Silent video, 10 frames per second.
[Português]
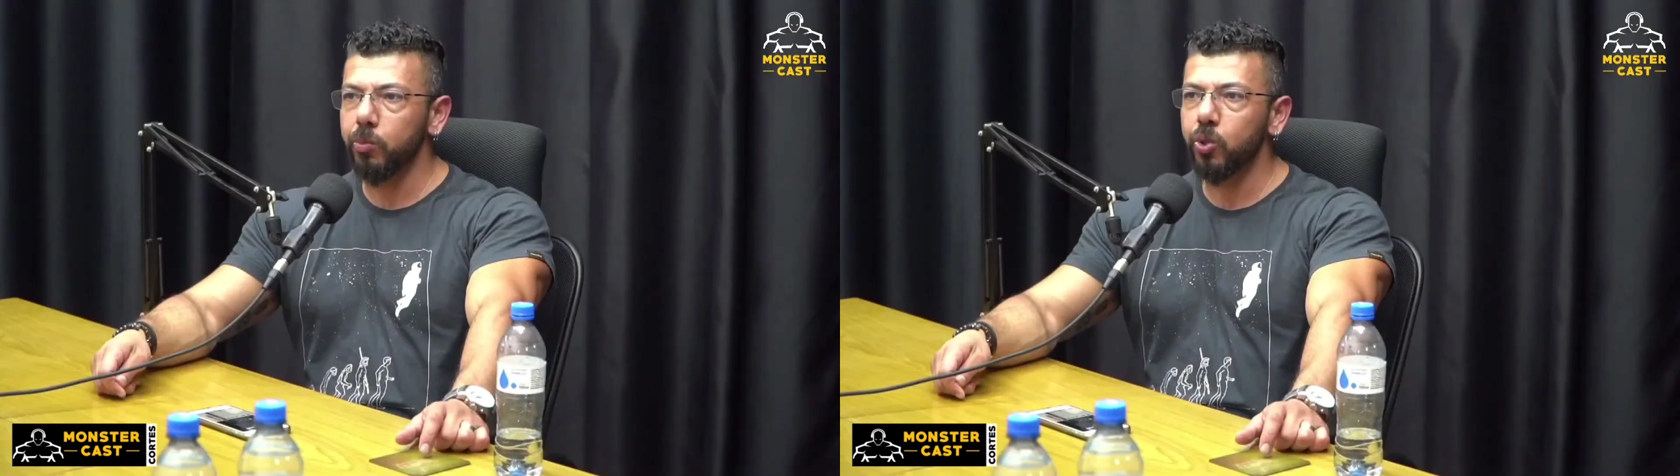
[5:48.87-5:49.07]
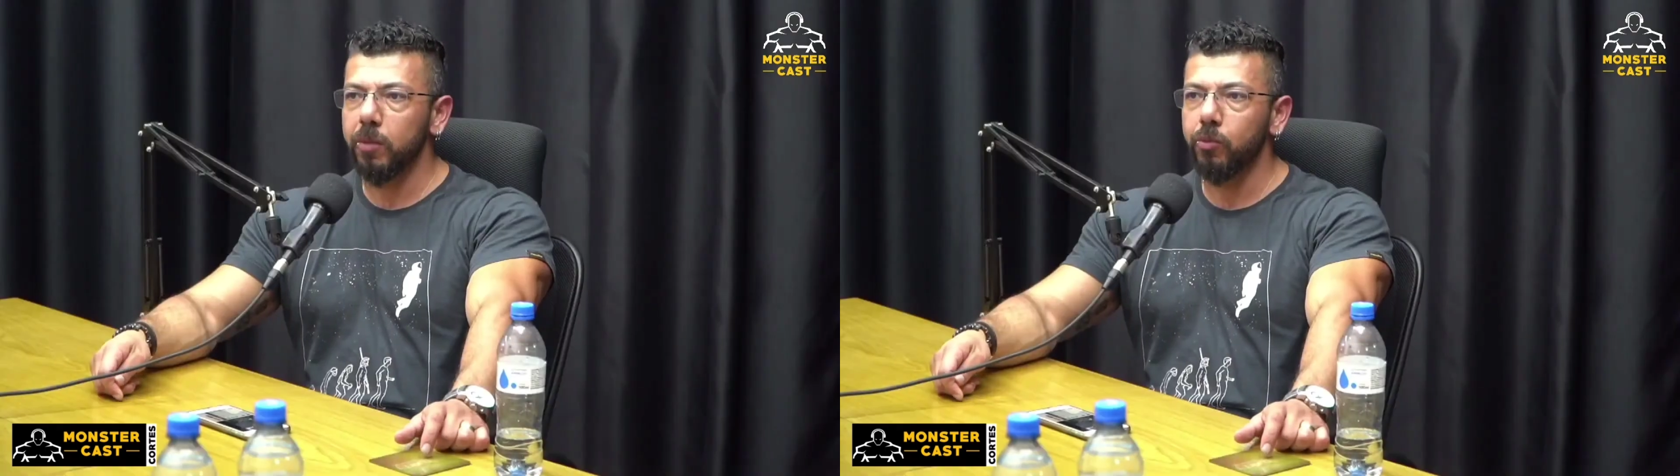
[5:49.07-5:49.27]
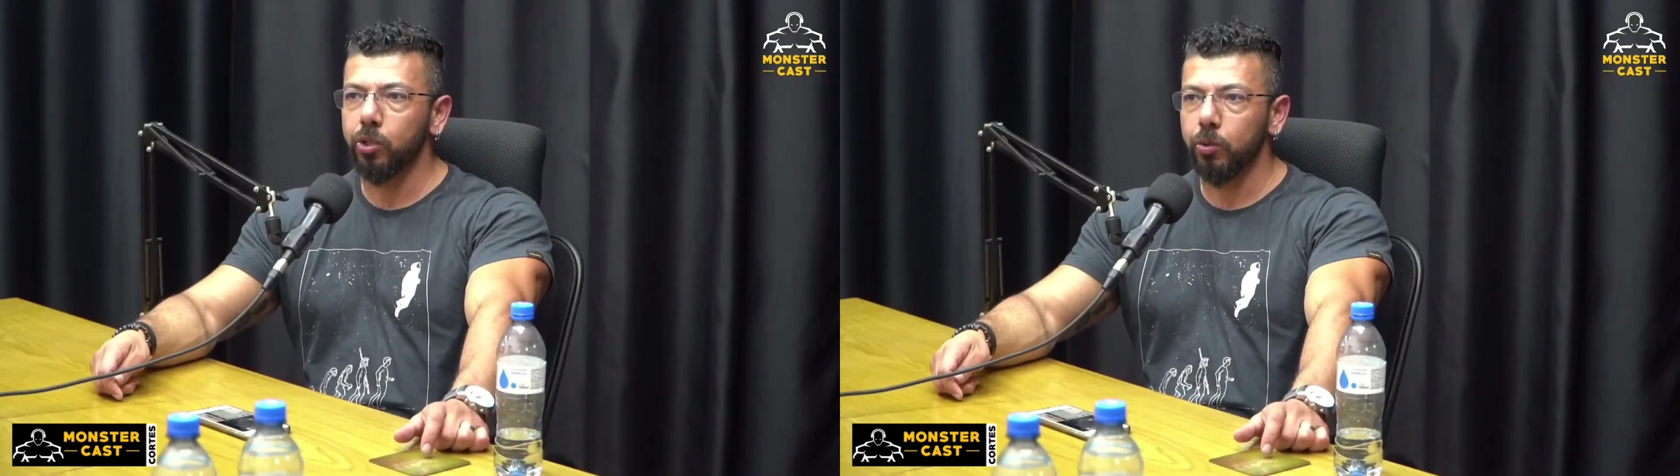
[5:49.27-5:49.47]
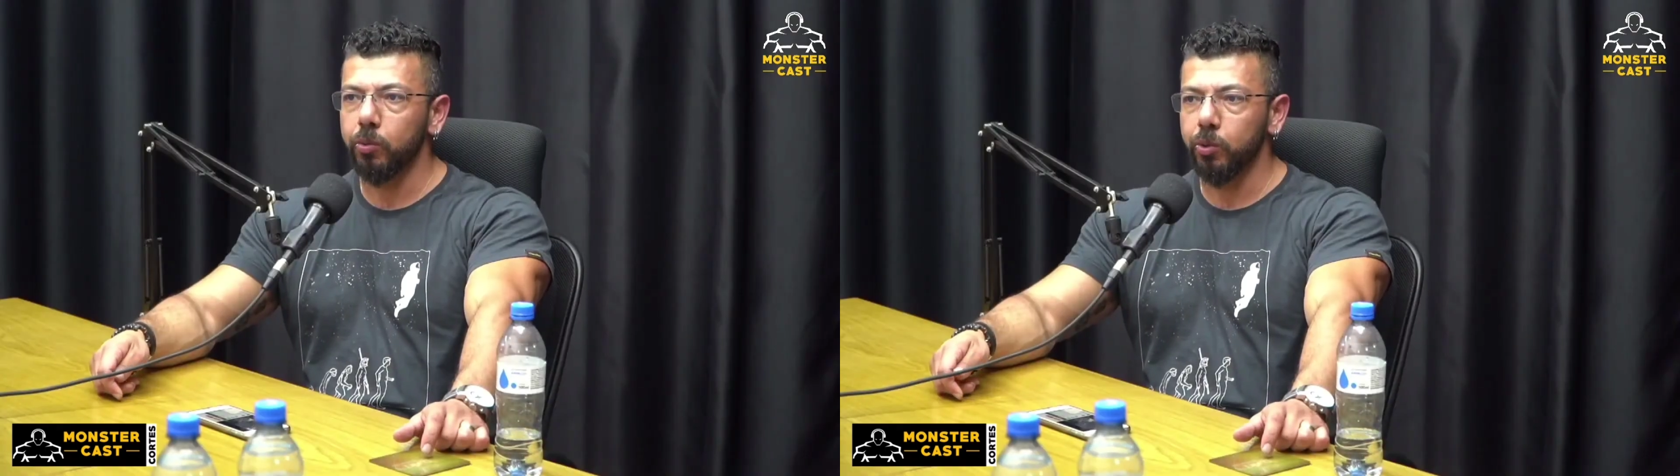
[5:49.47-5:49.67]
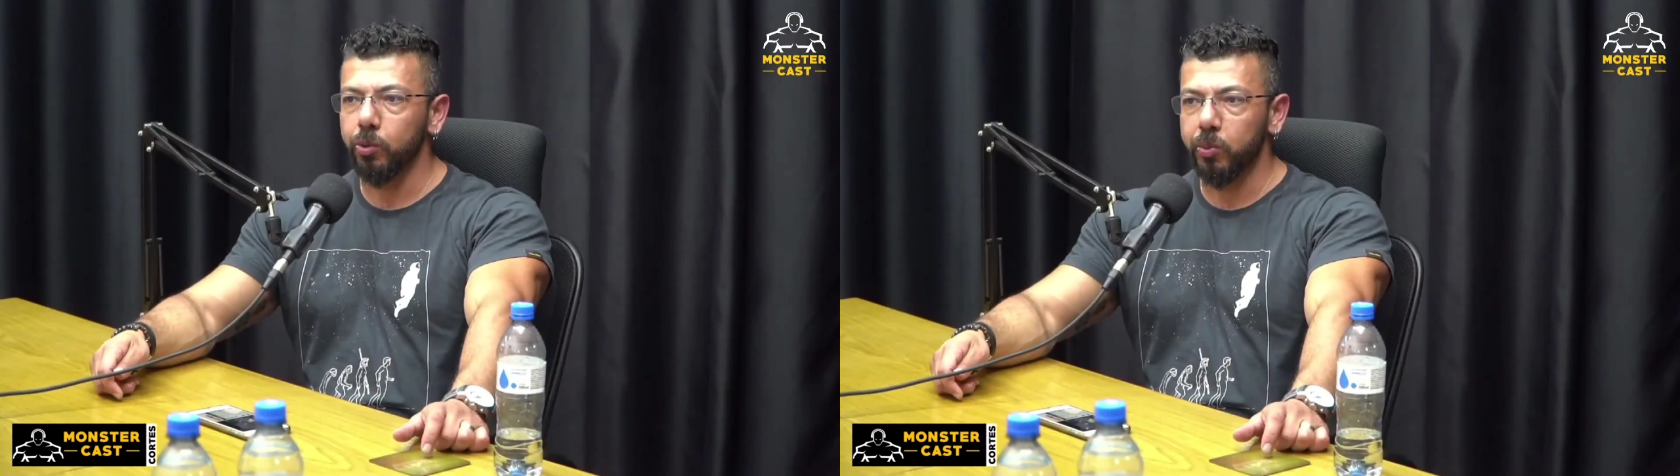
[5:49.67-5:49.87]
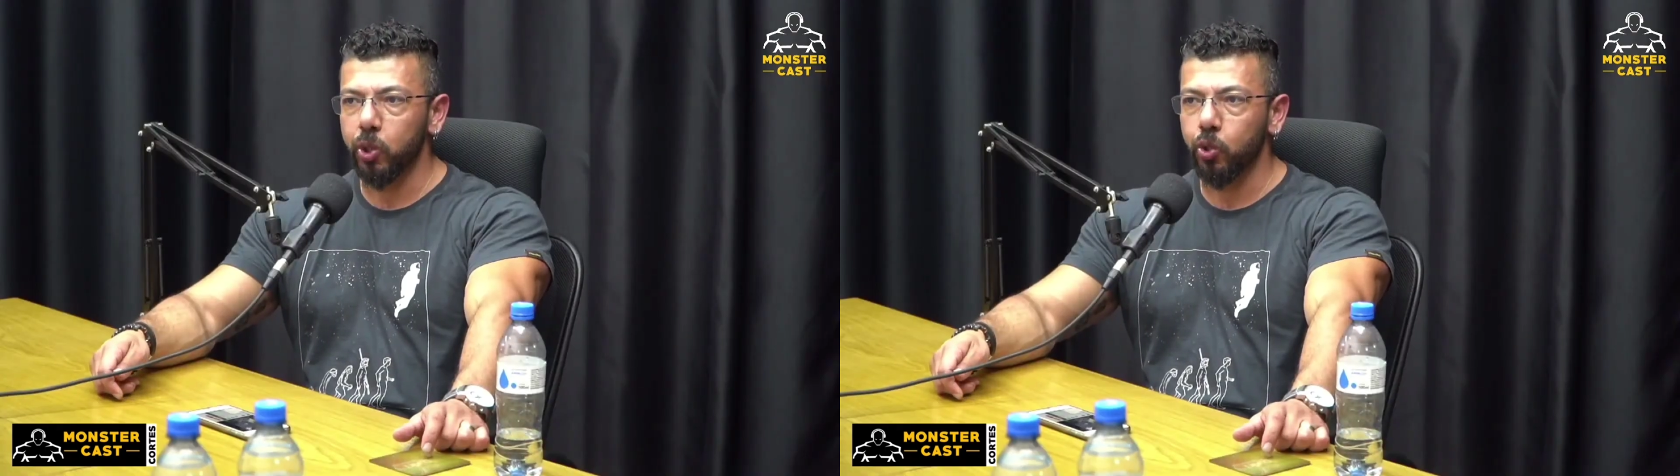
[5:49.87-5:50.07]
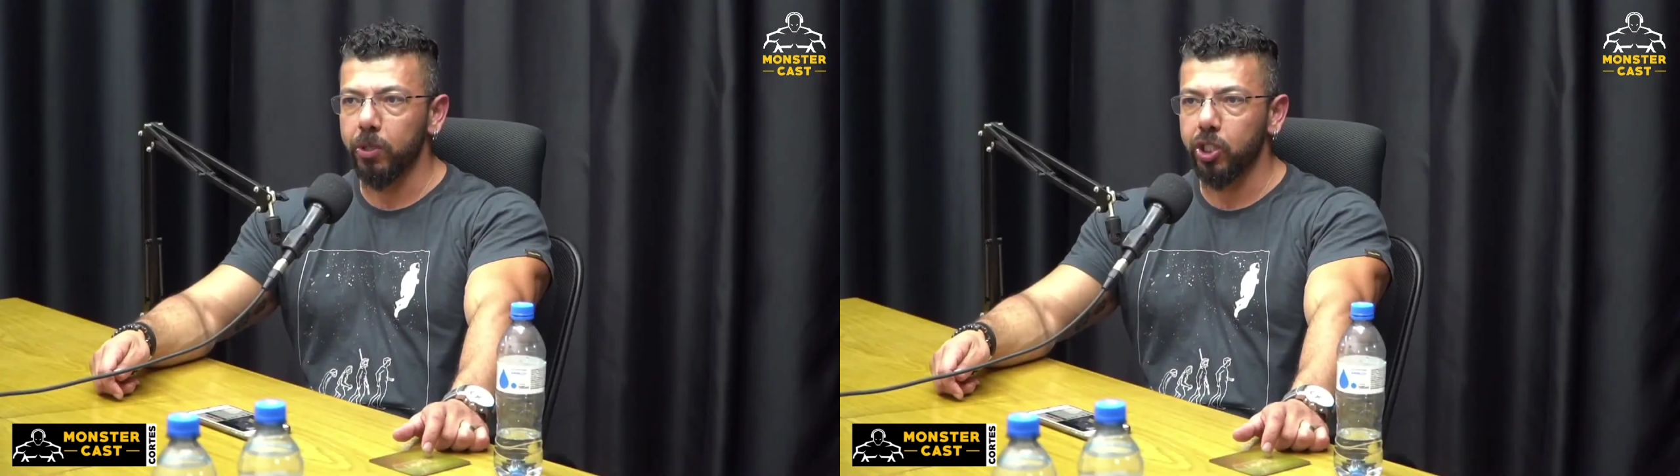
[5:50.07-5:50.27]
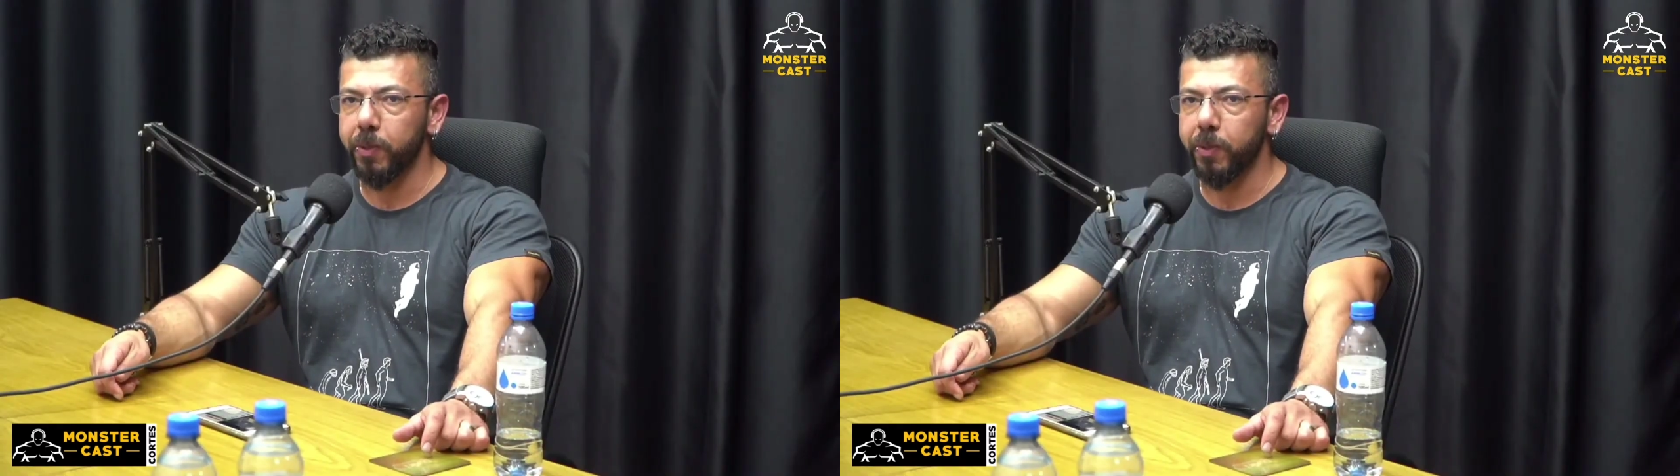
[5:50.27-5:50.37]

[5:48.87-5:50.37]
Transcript: usei muito no, nos meus começos